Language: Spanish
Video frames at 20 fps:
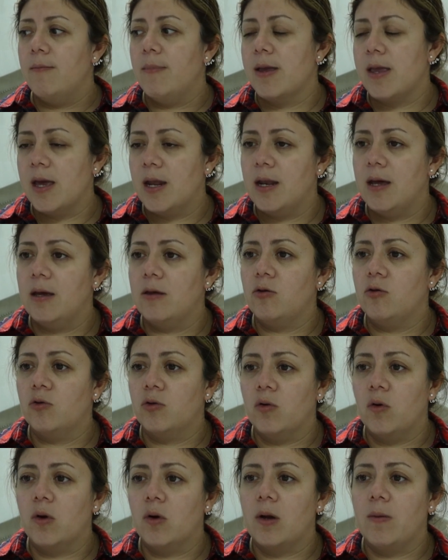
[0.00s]
Mañana
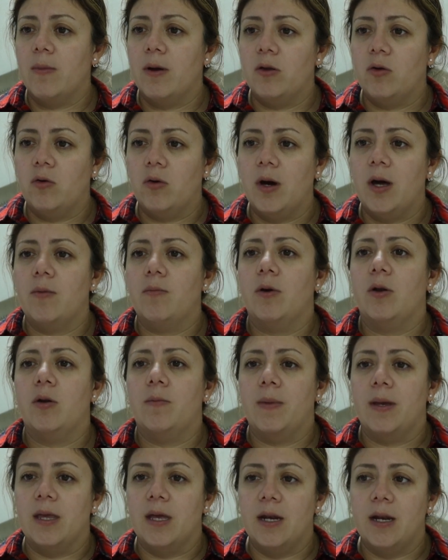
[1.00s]
yo tengo que madrugar.
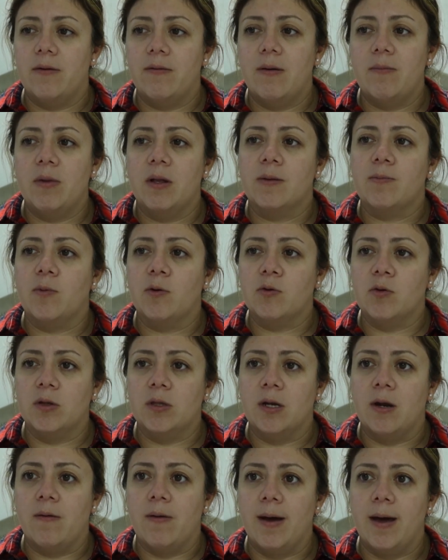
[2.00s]
Bueno, mañana va mi esposo a
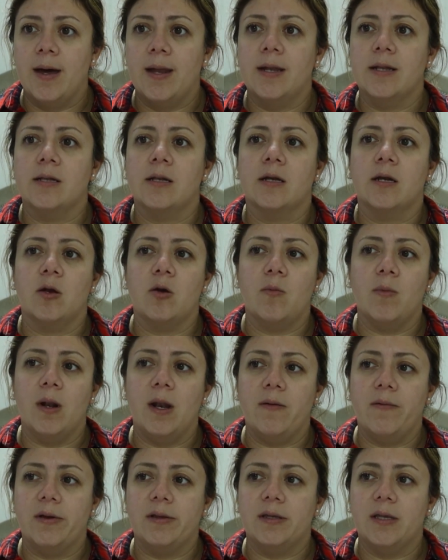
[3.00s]
trabajar, así que yo
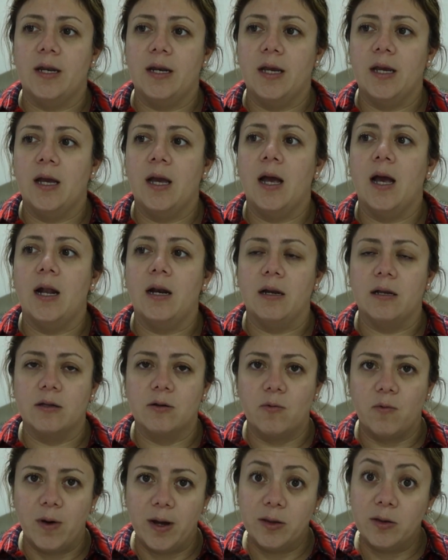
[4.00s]
me levantaré a
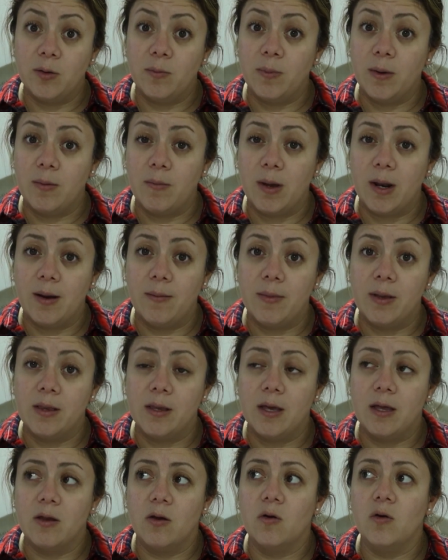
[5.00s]
las 4
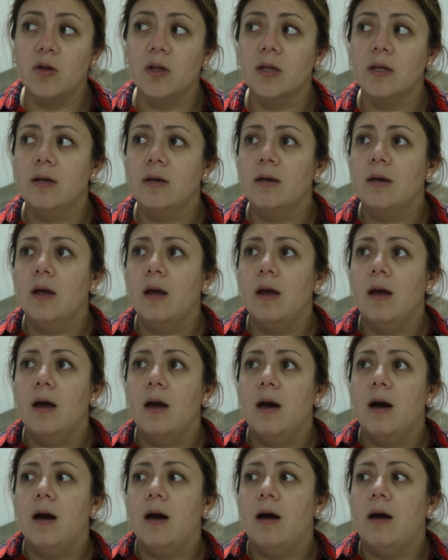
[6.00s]
primeramente, Dios,
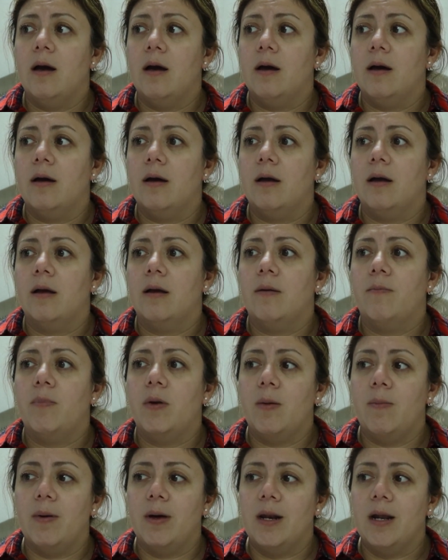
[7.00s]
a
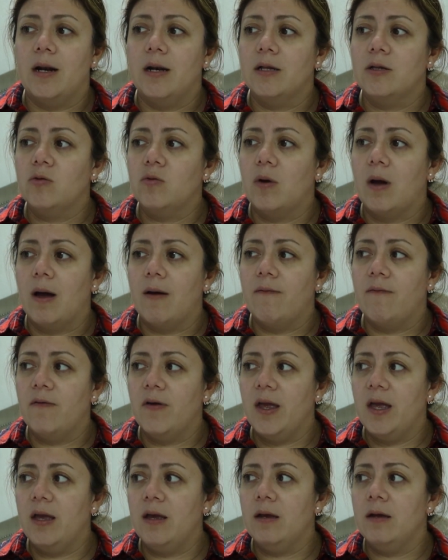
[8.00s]
prepararle su
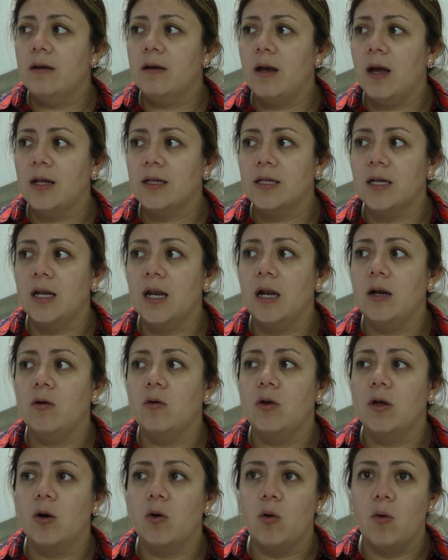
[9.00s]
café, hacerle
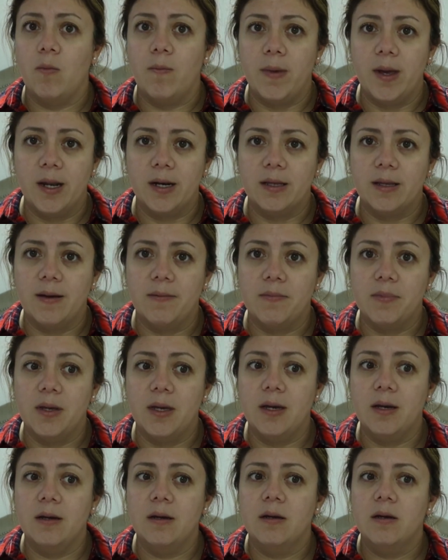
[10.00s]
algo de comer
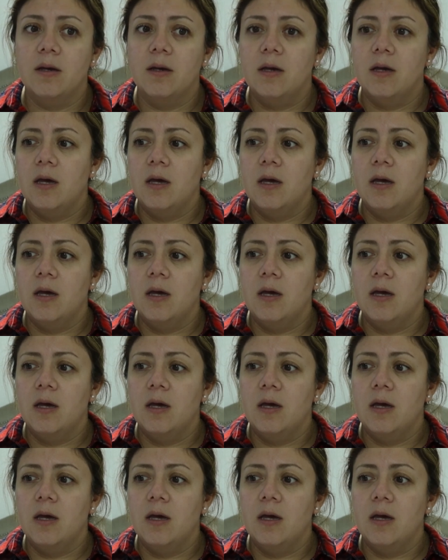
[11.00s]
también.